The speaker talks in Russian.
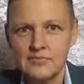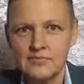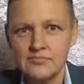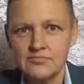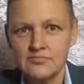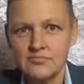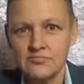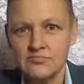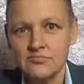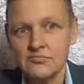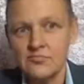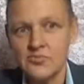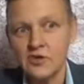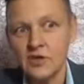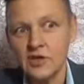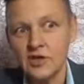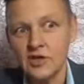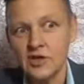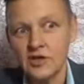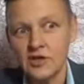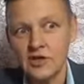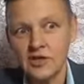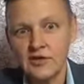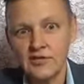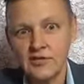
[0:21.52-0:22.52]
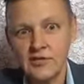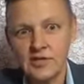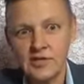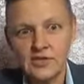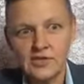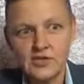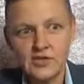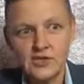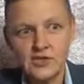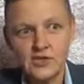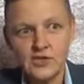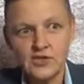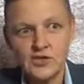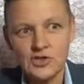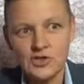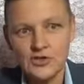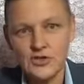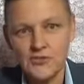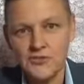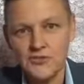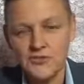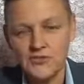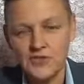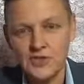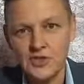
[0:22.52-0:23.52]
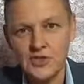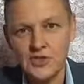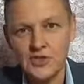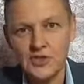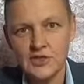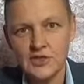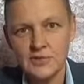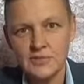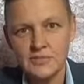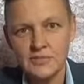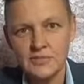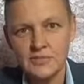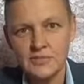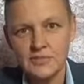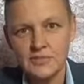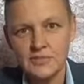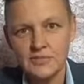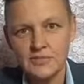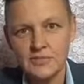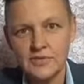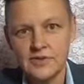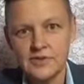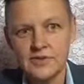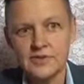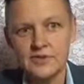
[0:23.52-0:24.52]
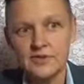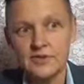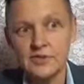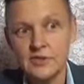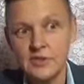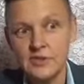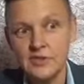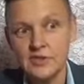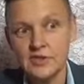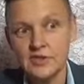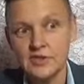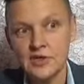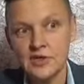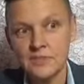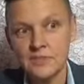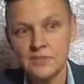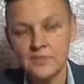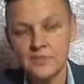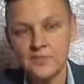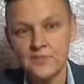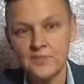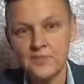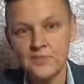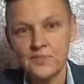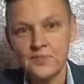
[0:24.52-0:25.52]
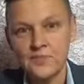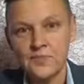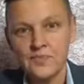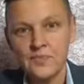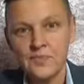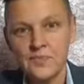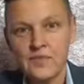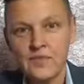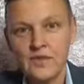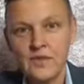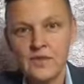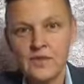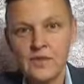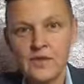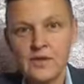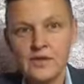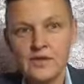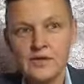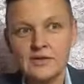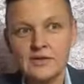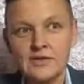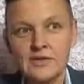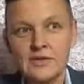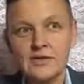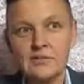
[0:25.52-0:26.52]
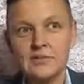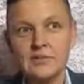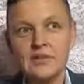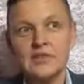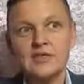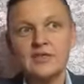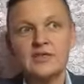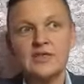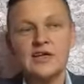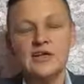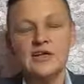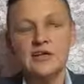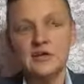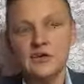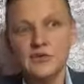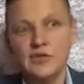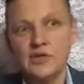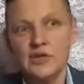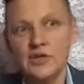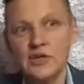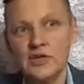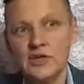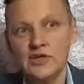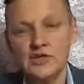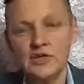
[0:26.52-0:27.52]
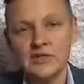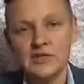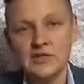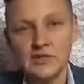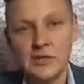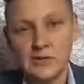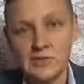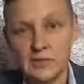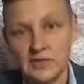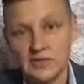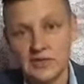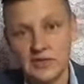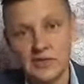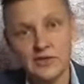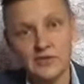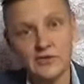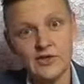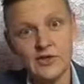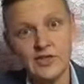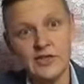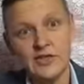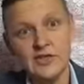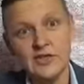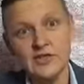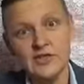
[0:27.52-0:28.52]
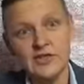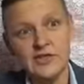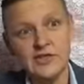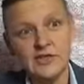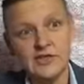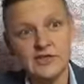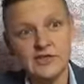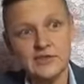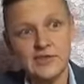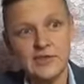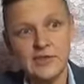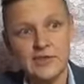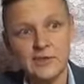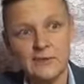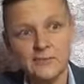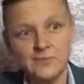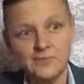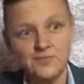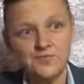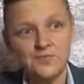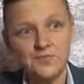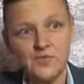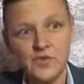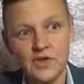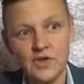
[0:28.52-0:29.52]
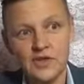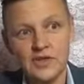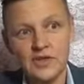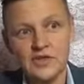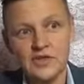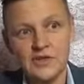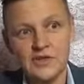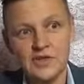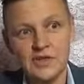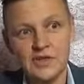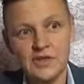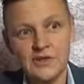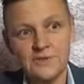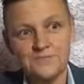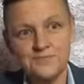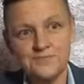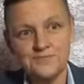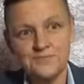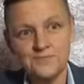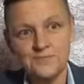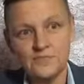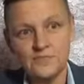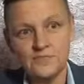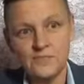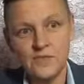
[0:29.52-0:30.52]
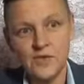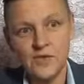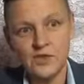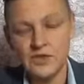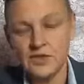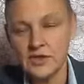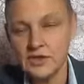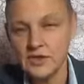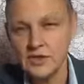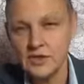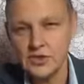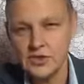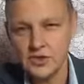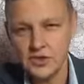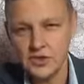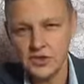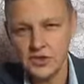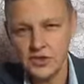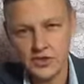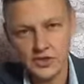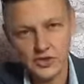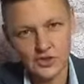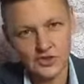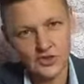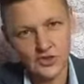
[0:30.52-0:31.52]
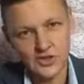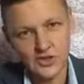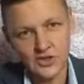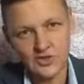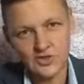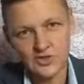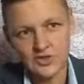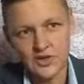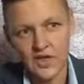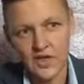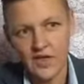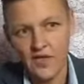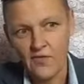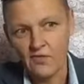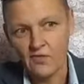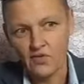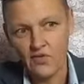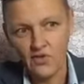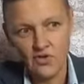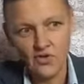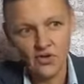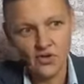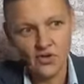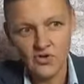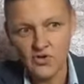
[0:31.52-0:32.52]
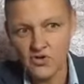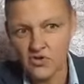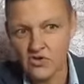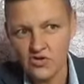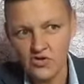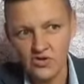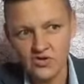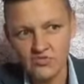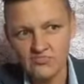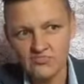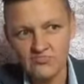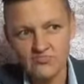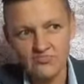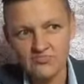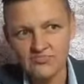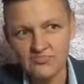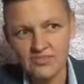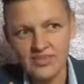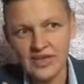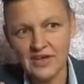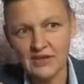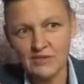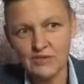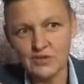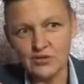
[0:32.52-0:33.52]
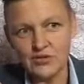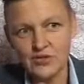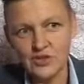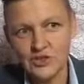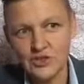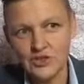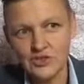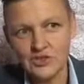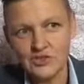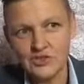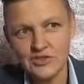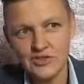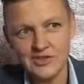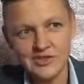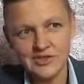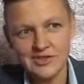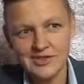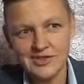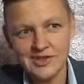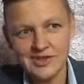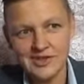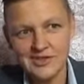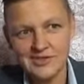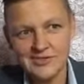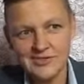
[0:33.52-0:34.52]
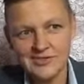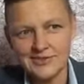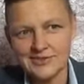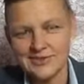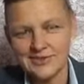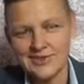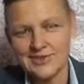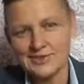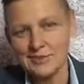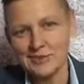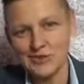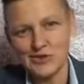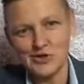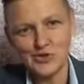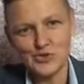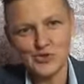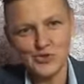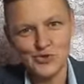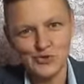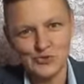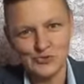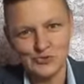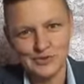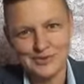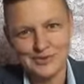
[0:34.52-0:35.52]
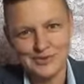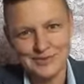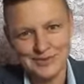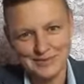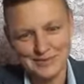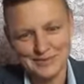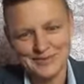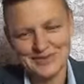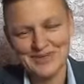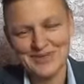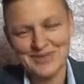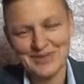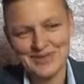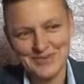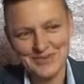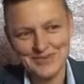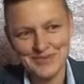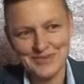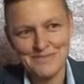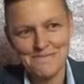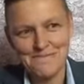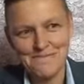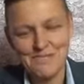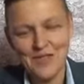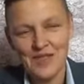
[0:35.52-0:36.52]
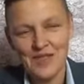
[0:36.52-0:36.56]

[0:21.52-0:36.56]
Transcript: в океанах, в Атлантическом, в Тихом, Индийском. Самое соленое, самый соленый океан, я знаю, это атлантический считается. Но я вот чисто разницы не почувствовал абсолютно.